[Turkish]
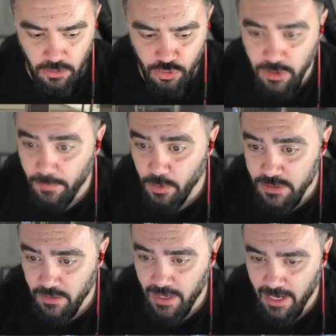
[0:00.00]
Şuradan polis
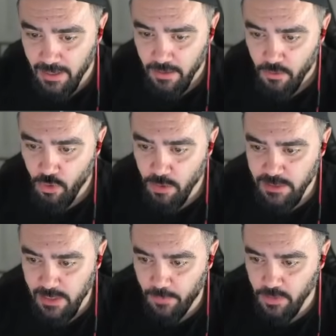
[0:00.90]
geliyor. Ha
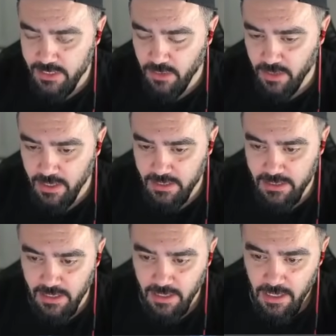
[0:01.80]
önümüzden polis geliyor arkadaşlar.